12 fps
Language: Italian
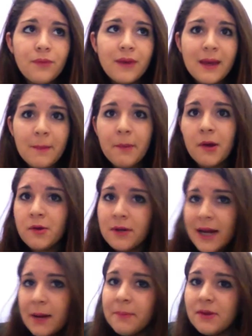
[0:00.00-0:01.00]
che poi non
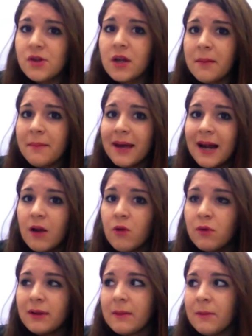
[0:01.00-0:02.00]
era il peggiore ma era
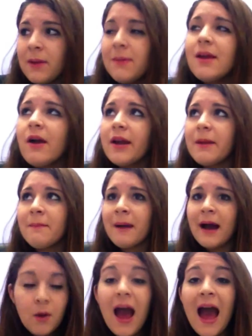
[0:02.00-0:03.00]
l'ultimo dei migliori
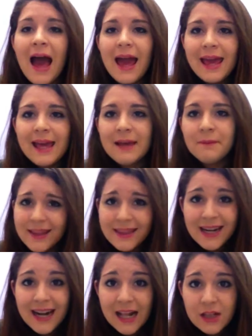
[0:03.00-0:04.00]
ma... Ah, e
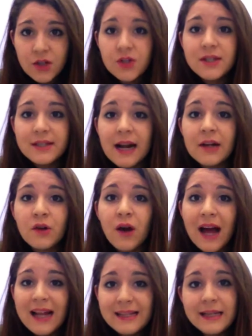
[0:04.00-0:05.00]
tra l'altro ci saranno
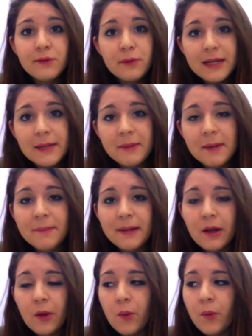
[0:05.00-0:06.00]
altri due libri
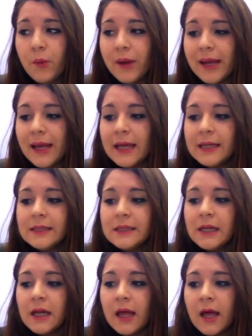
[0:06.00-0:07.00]
per cui
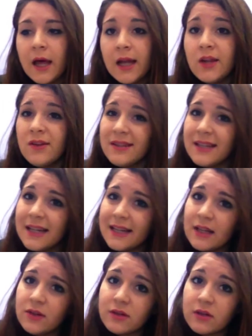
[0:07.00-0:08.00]
eh, li ho
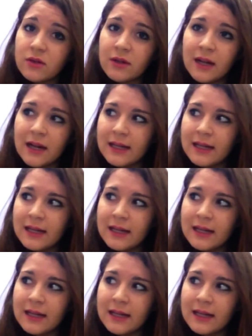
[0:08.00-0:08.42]
inseriti lo stesso nella